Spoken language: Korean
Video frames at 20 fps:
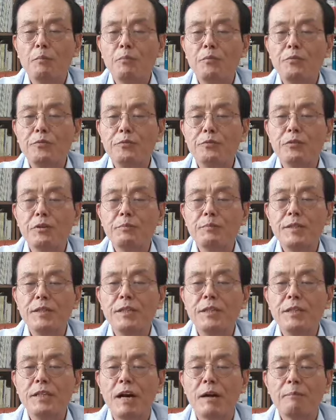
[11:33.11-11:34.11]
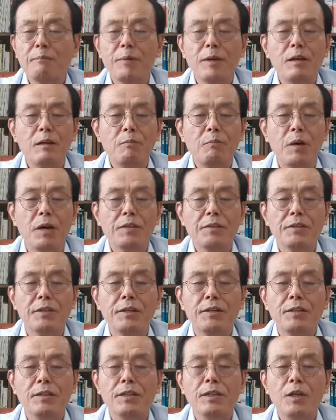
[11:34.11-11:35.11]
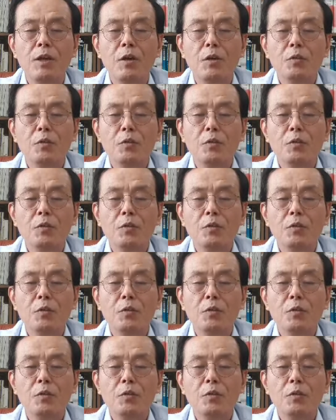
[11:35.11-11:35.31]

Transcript: 분수 없이 낭패를 봤던